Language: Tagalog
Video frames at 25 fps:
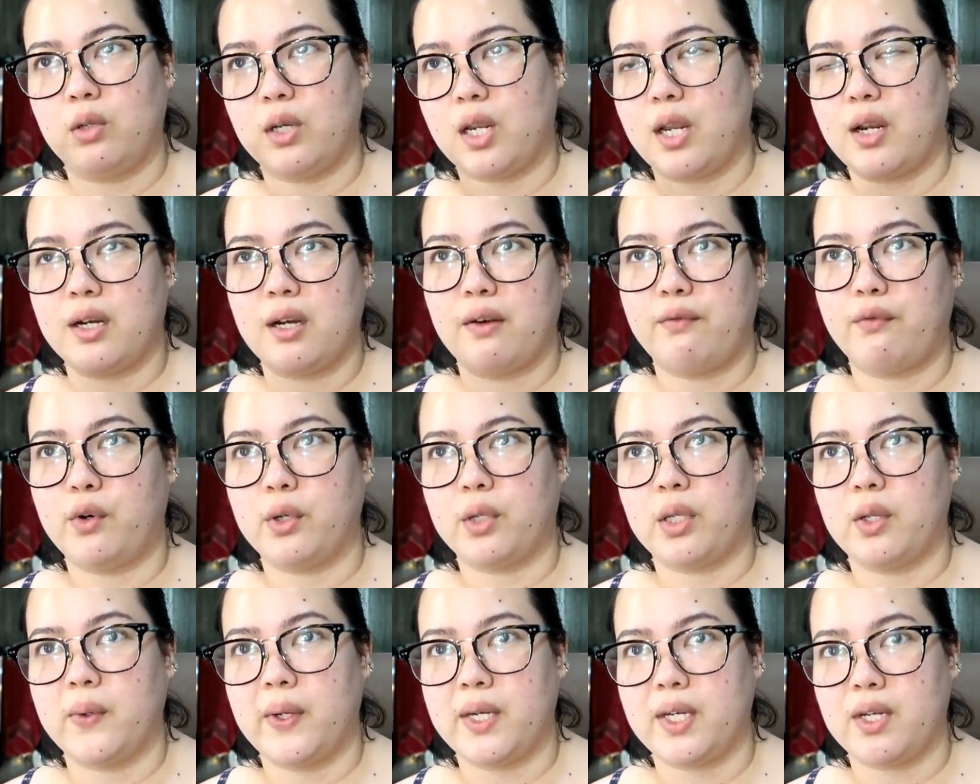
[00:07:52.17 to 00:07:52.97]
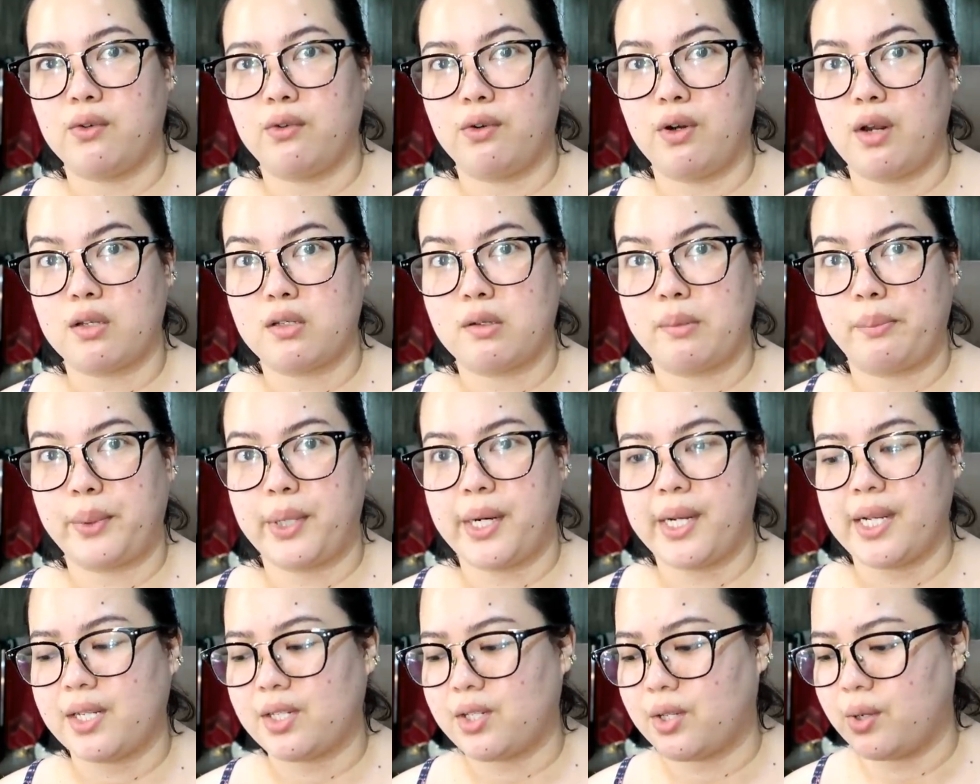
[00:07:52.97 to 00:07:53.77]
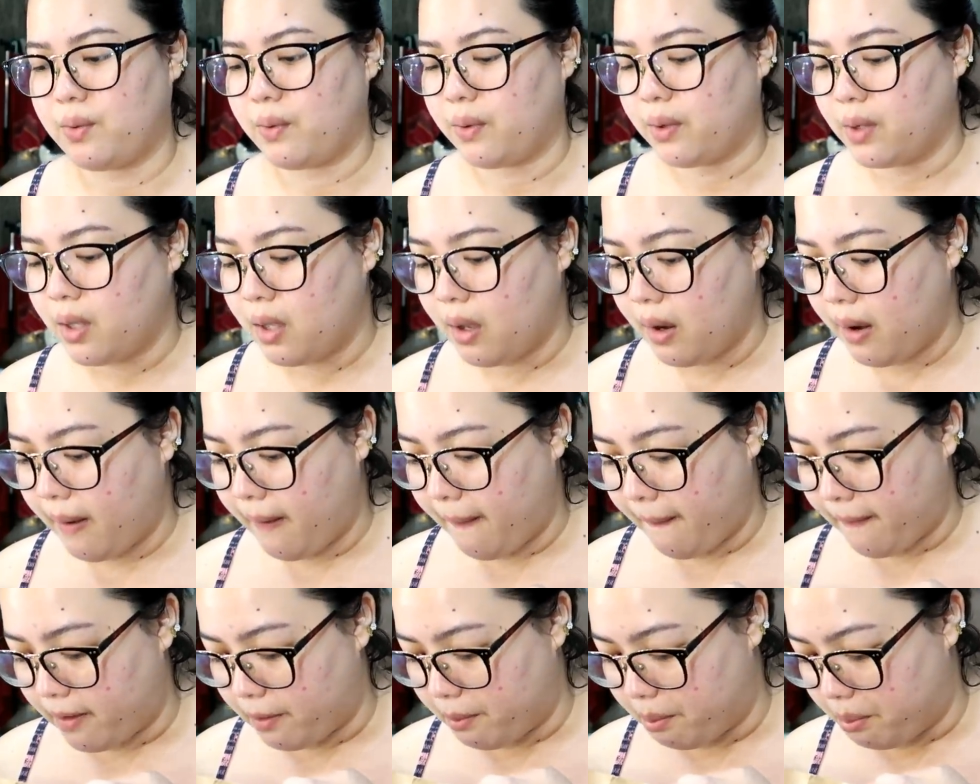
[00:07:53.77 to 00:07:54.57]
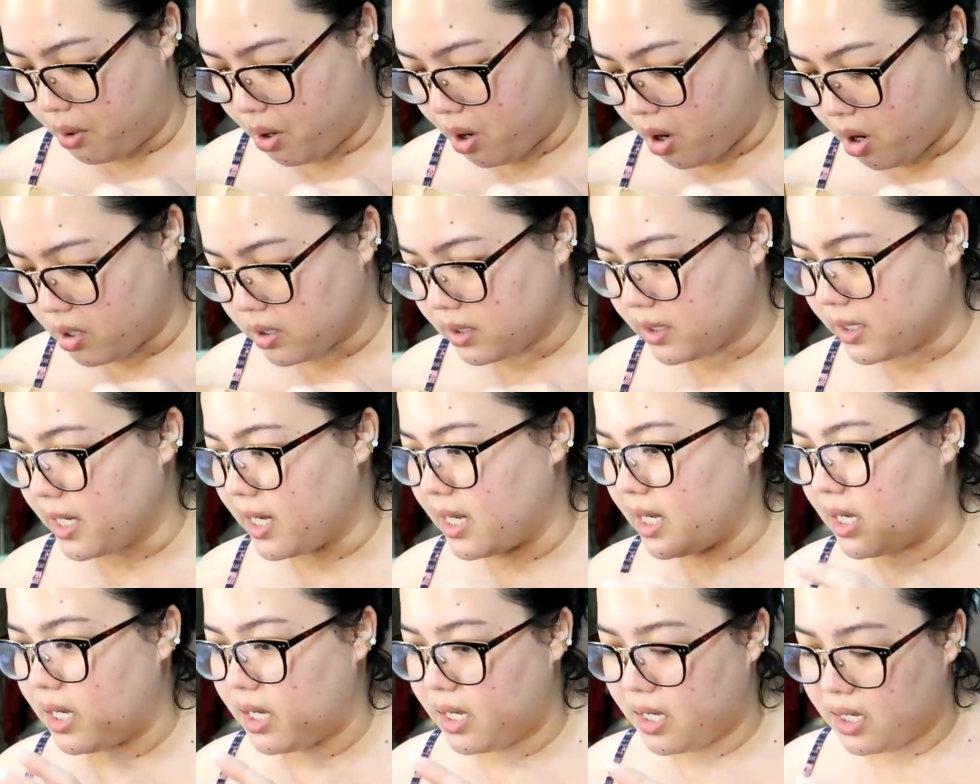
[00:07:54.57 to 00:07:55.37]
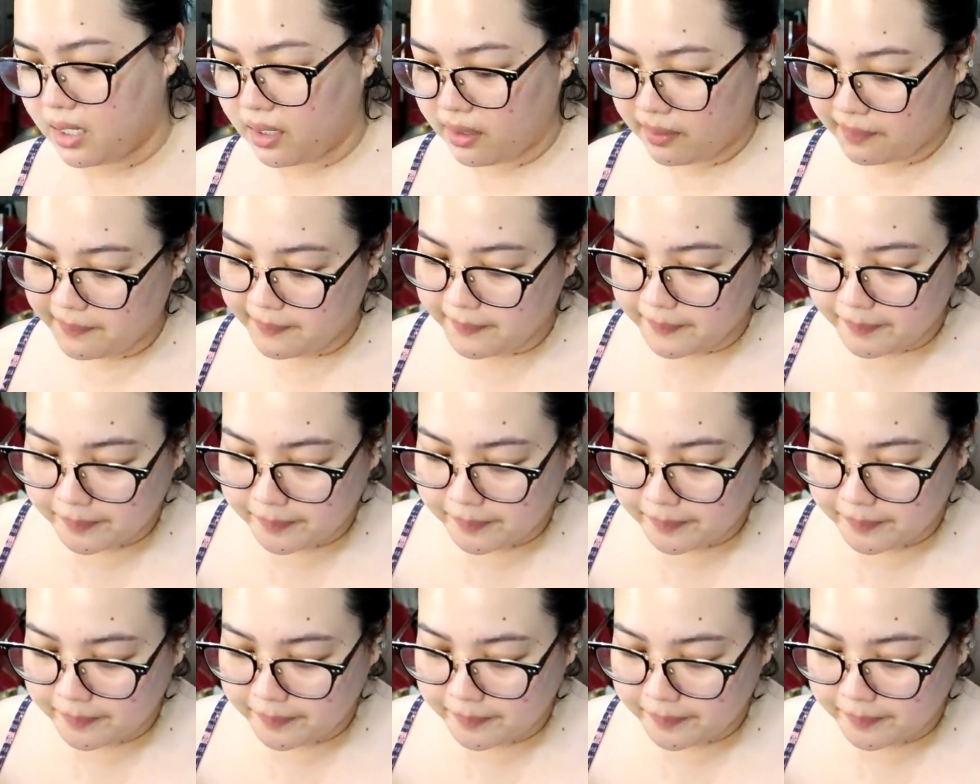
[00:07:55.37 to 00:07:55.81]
341 yung nasa price. So, bongga!